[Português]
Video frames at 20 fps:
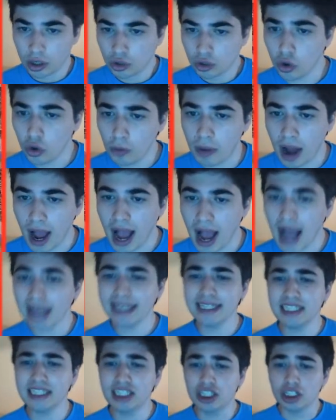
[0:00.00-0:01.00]
Tumba.
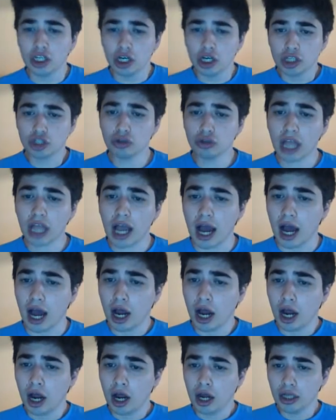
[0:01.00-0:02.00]
Ai, chuta.
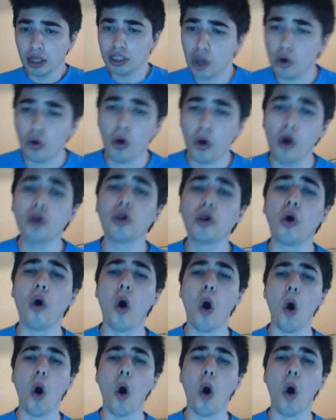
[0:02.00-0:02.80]
E o golo!